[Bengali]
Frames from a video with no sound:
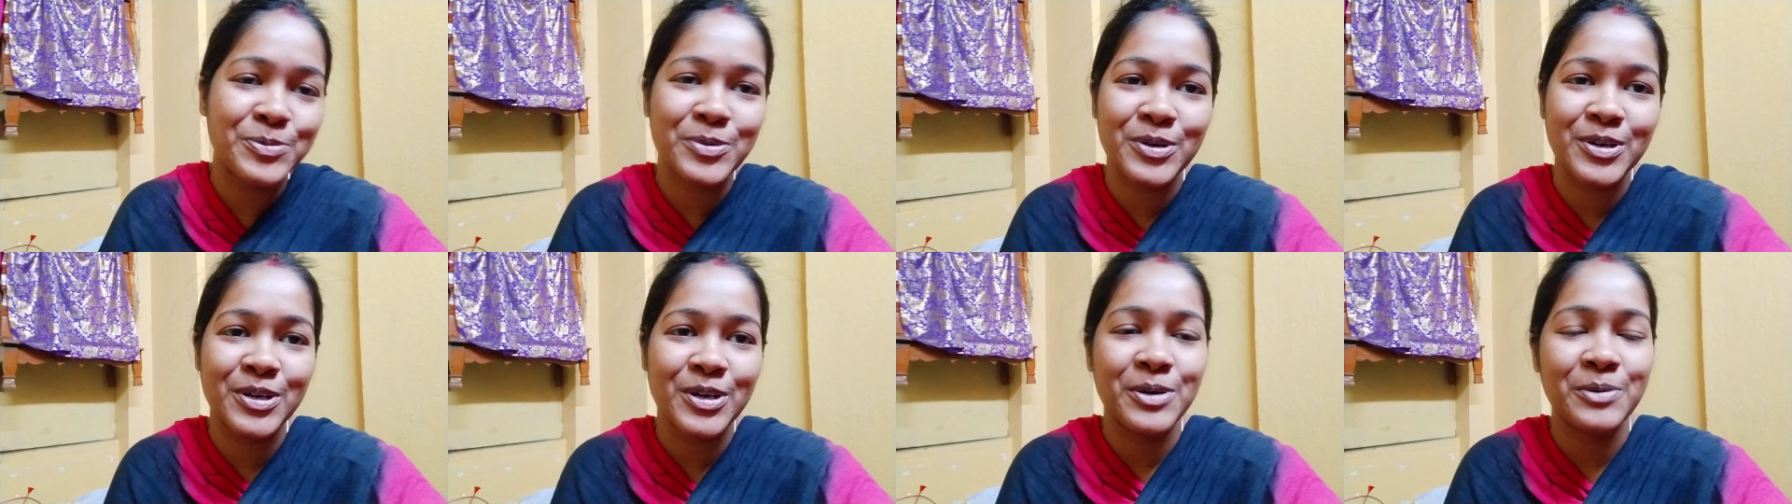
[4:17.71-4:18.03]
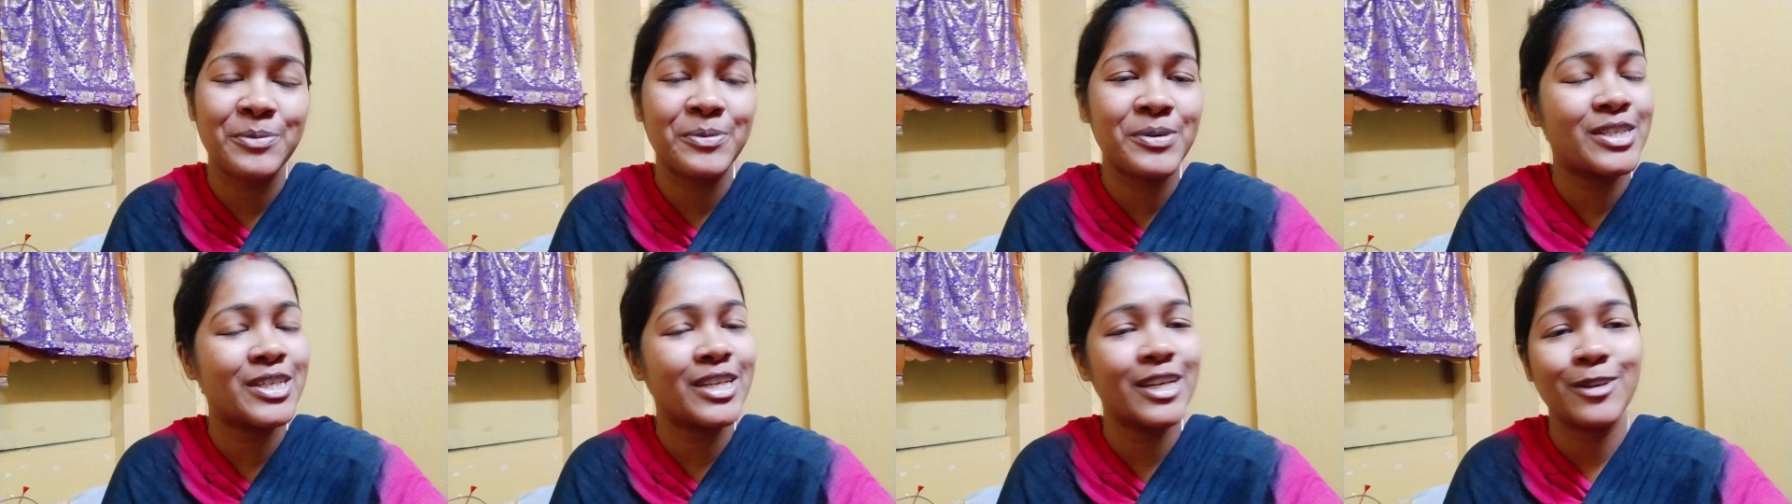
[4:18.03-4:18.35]
পরে
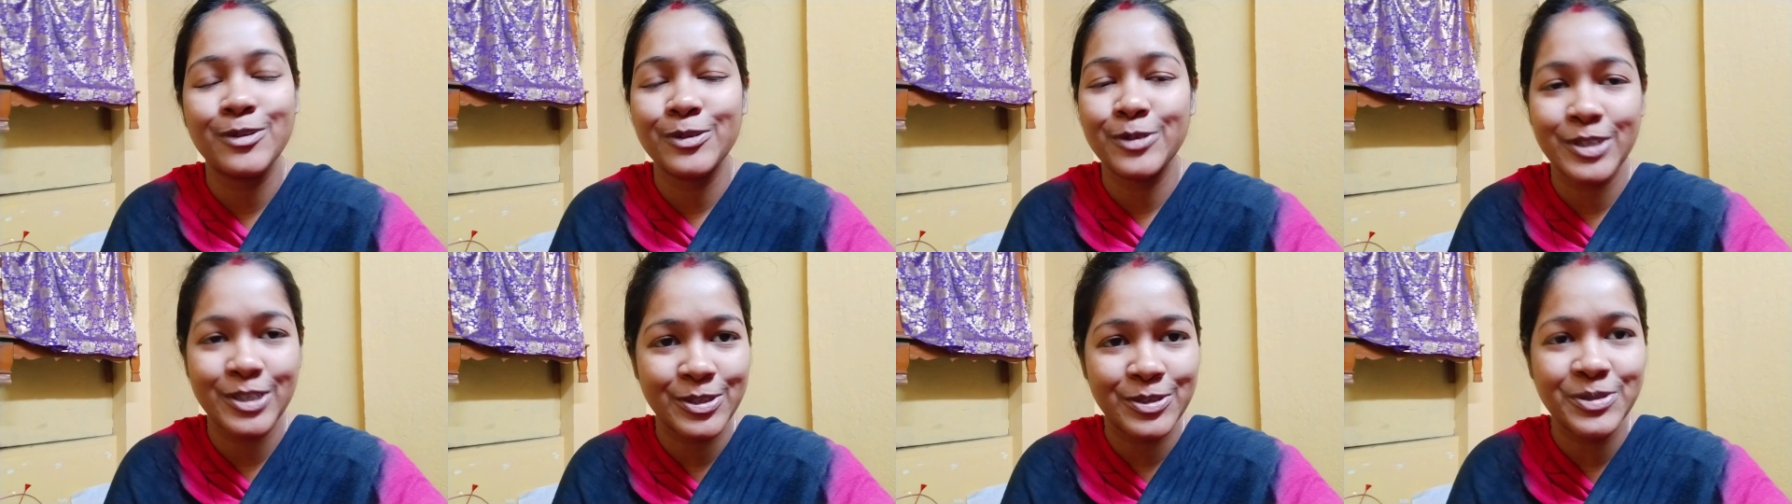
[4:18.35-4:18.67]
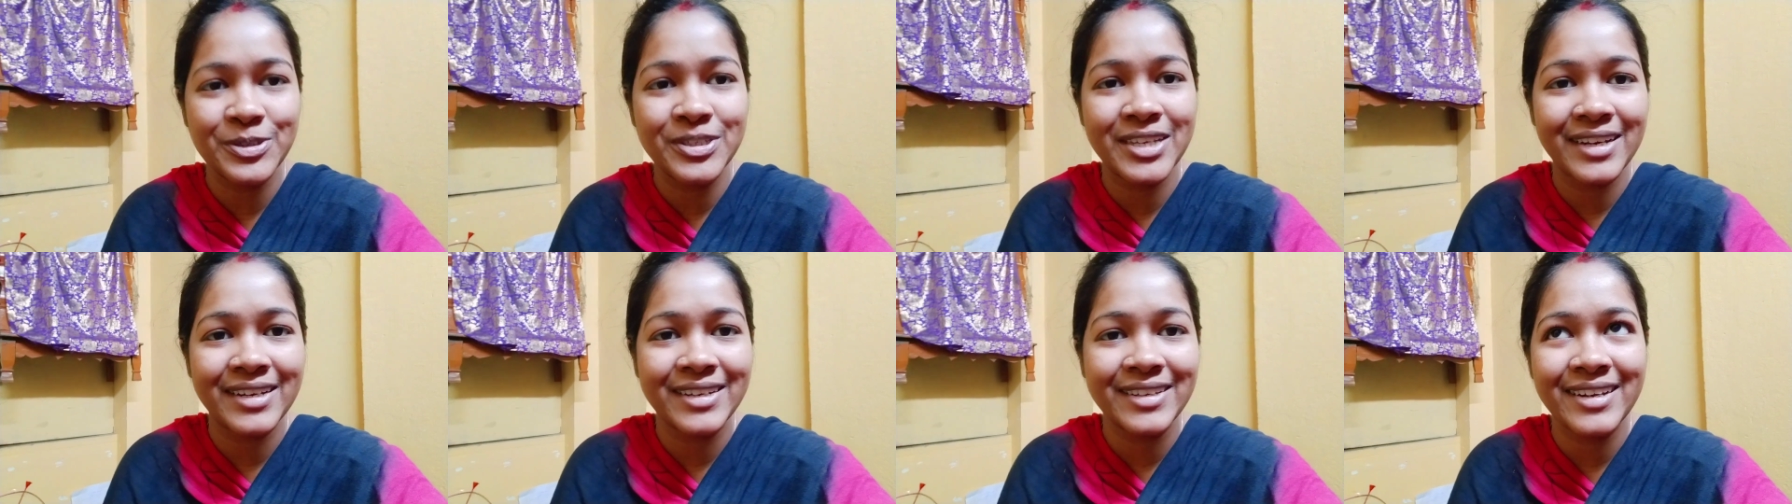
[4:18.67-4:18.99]
হবে সেগুলো কিছুই
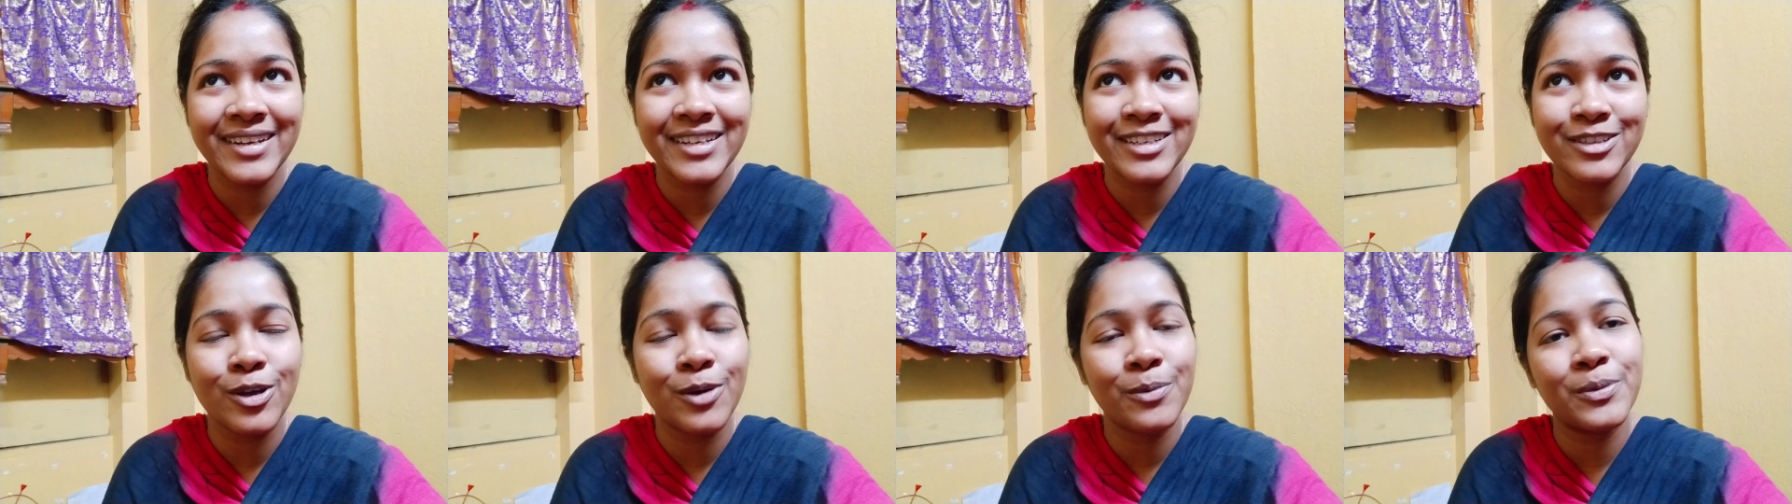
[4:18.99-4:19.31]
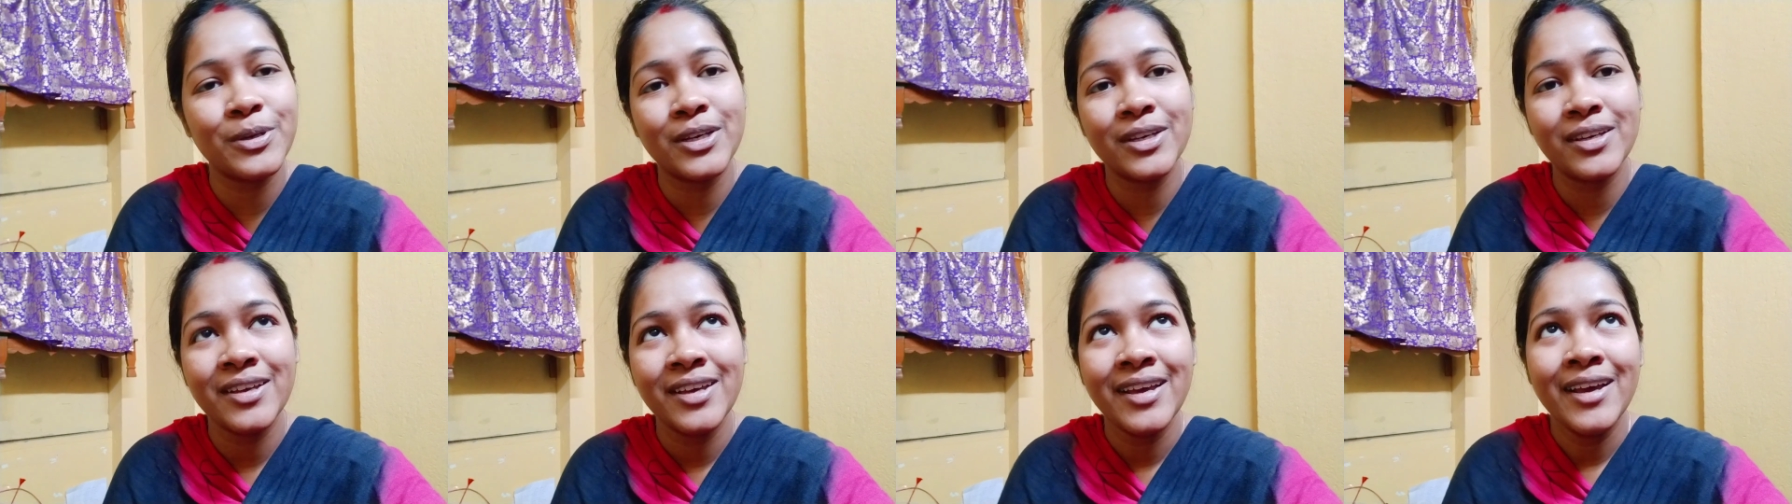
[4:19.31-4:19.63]
জানি না সবই